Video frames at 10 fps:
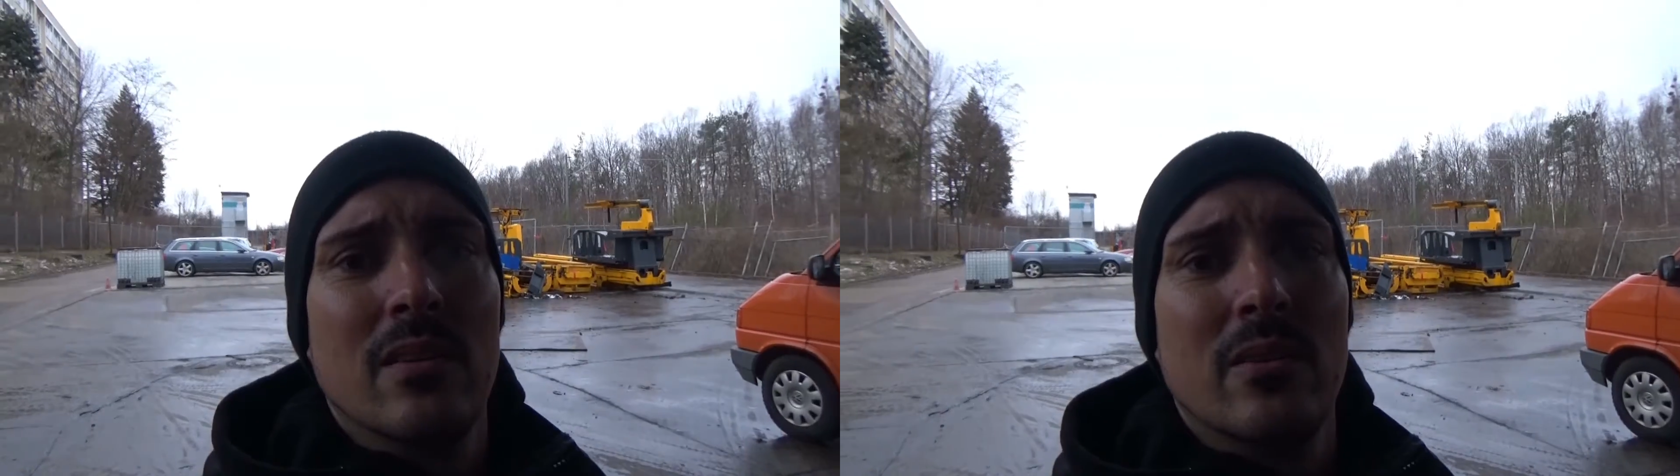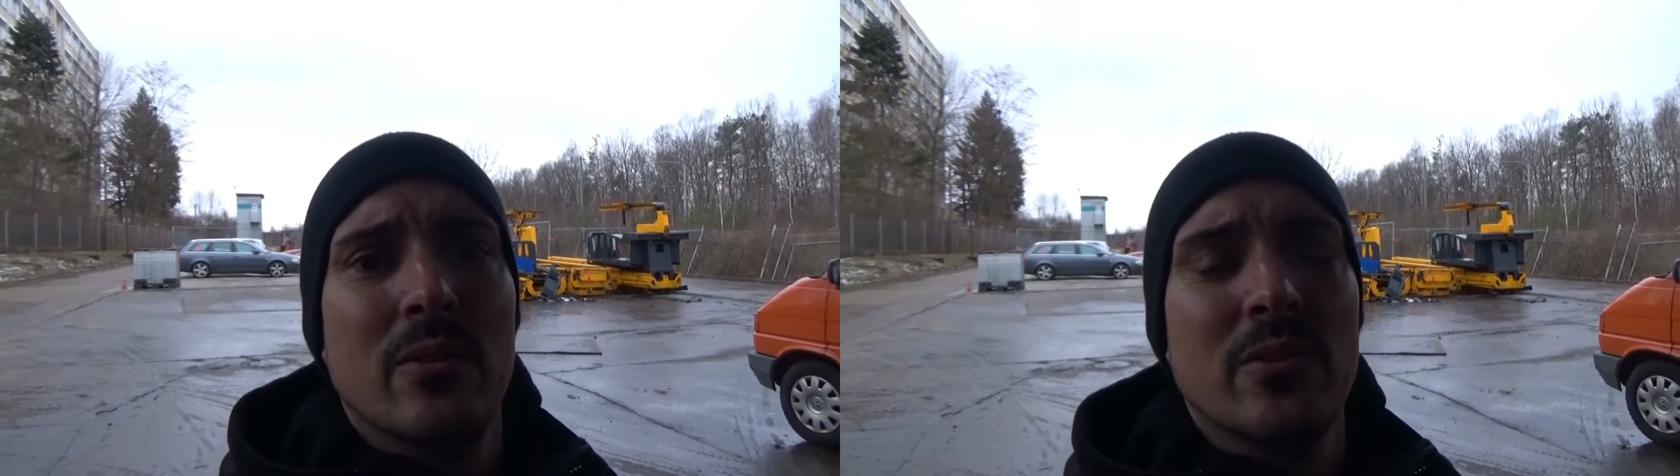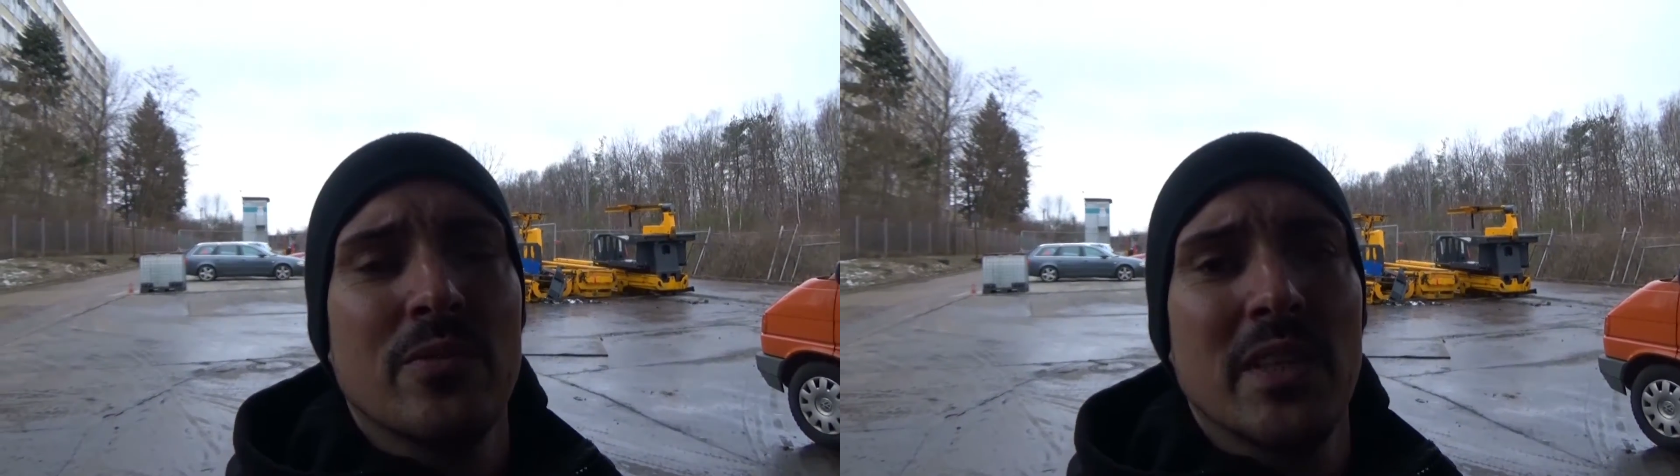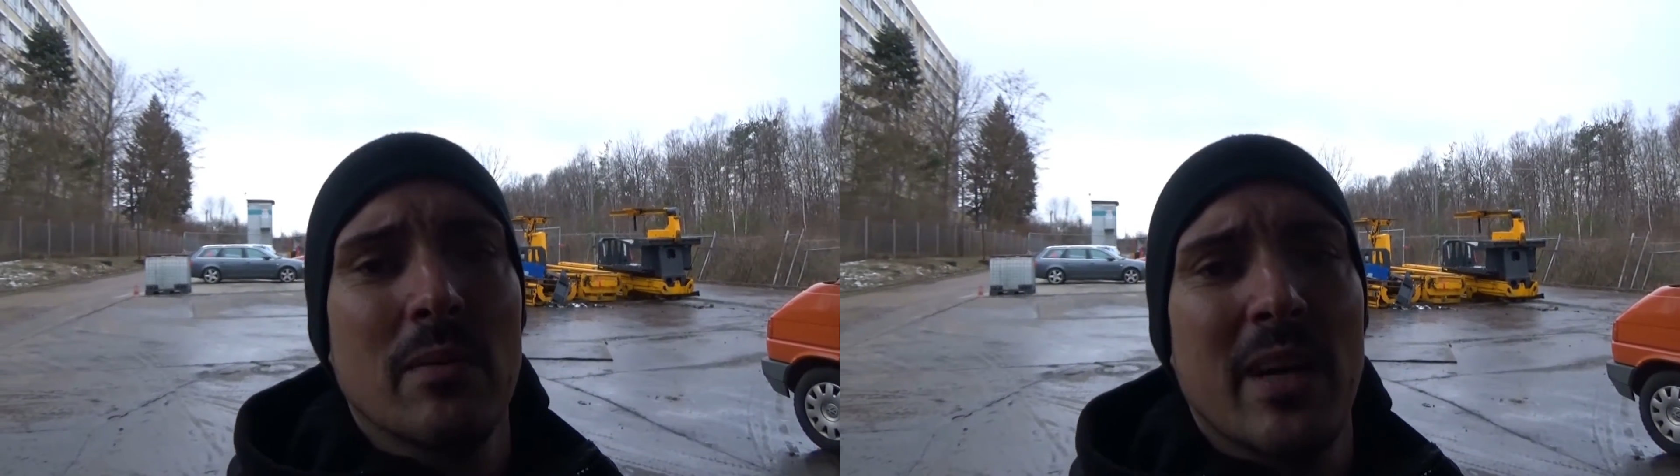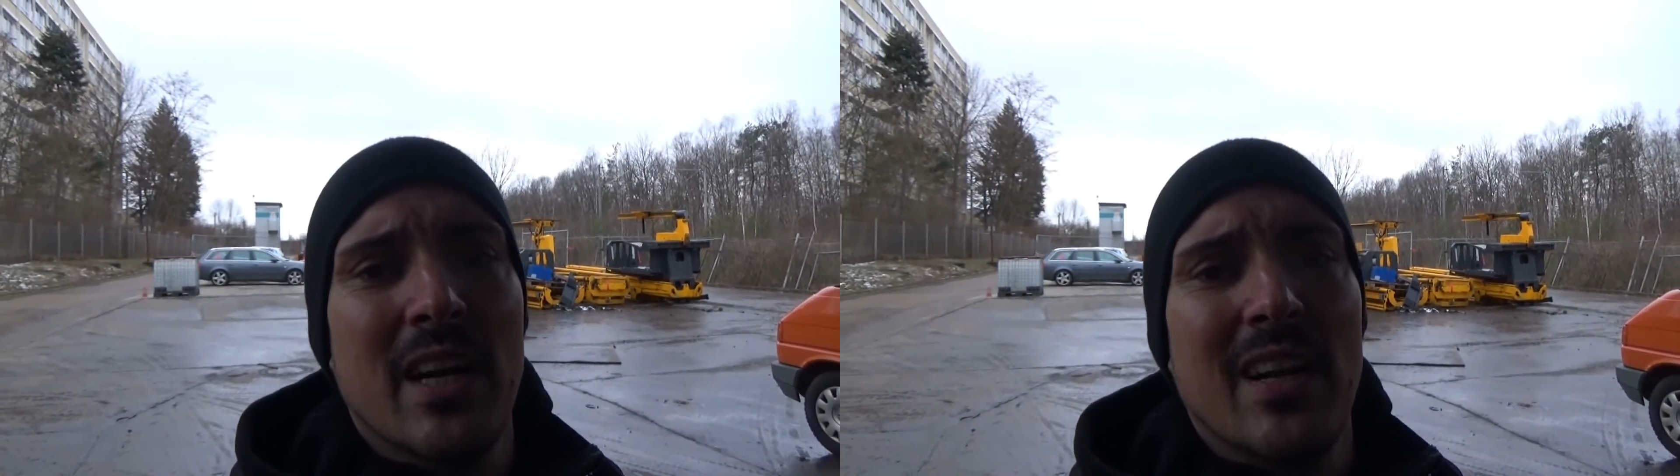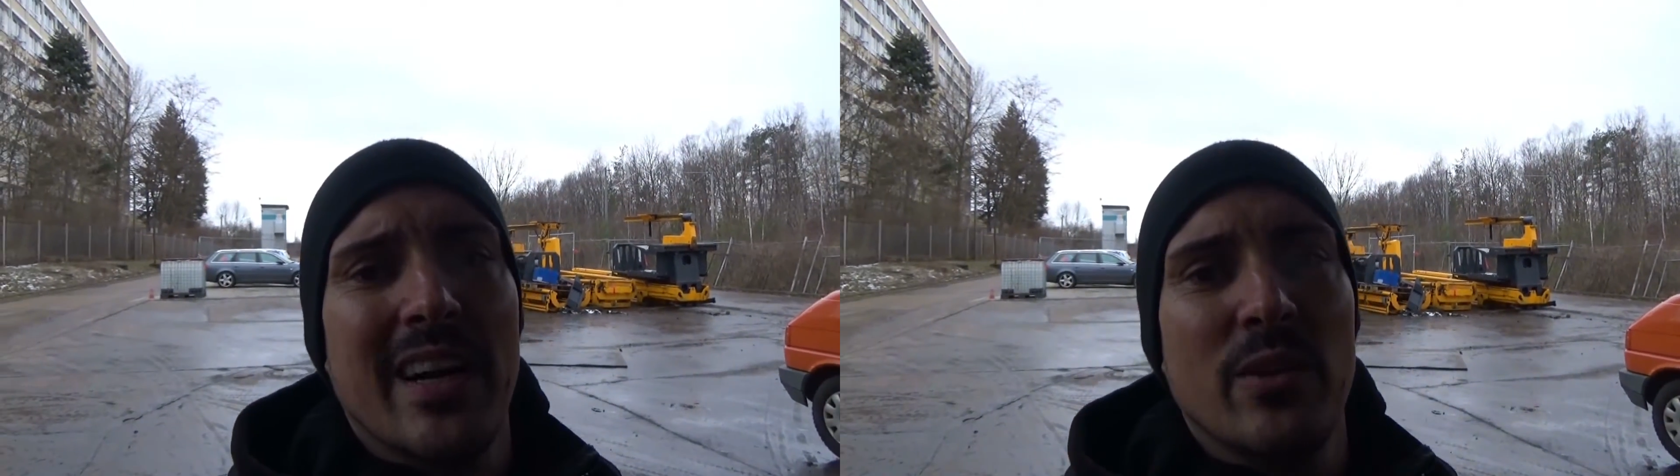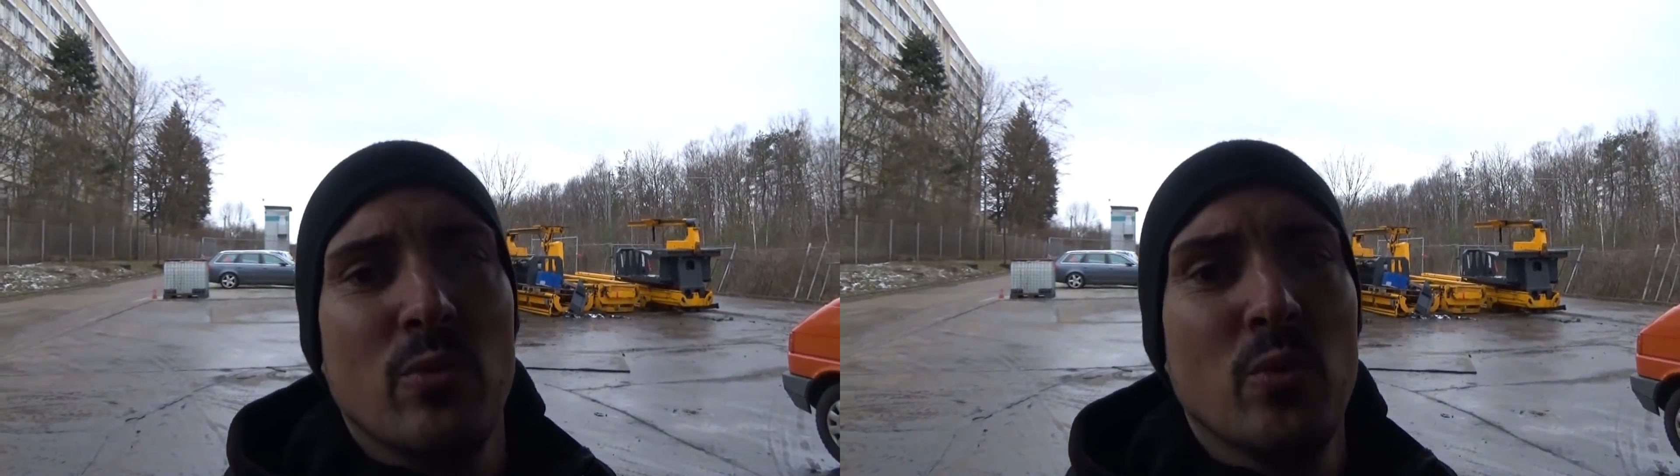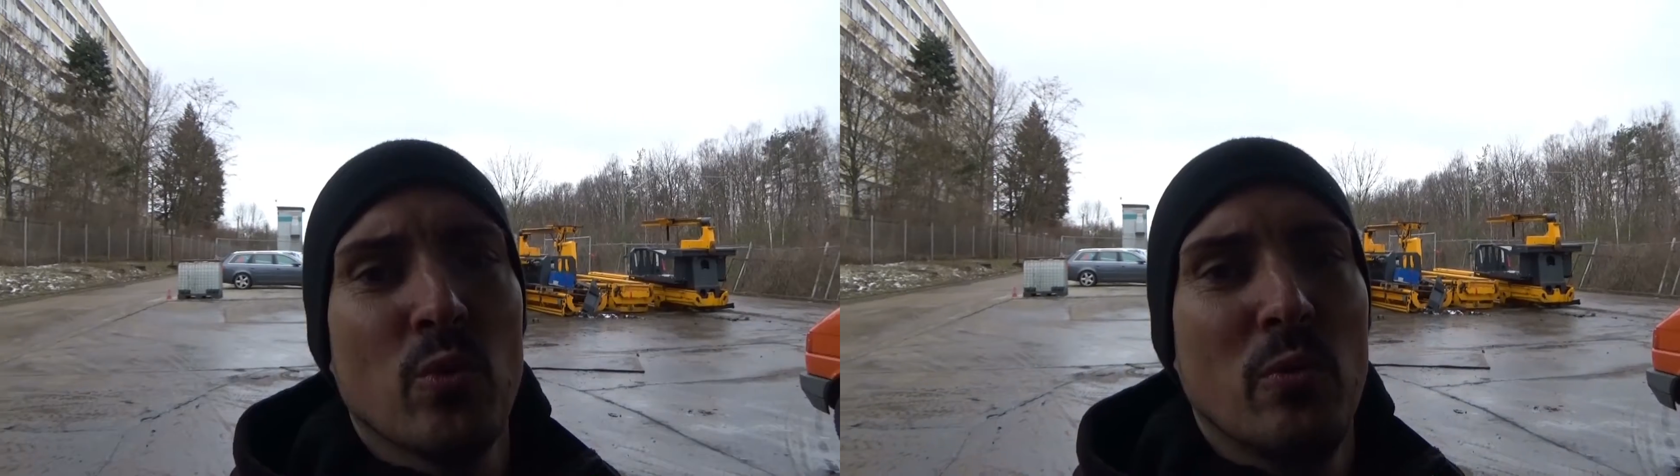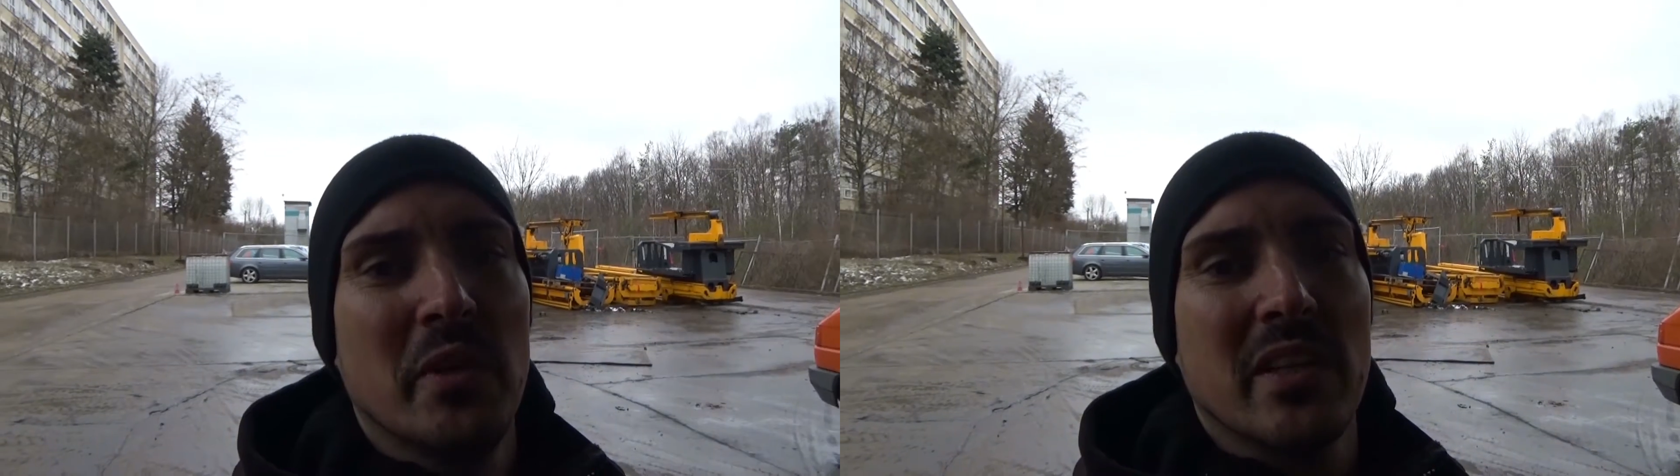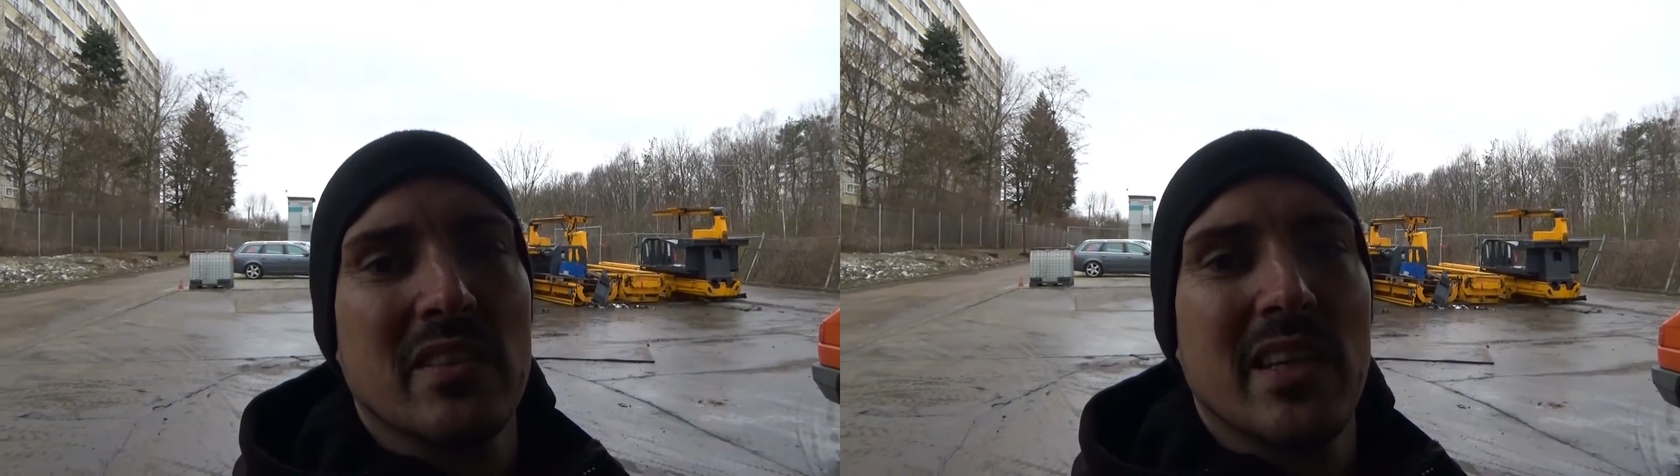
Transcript: Und wieder mal ein unrühmliches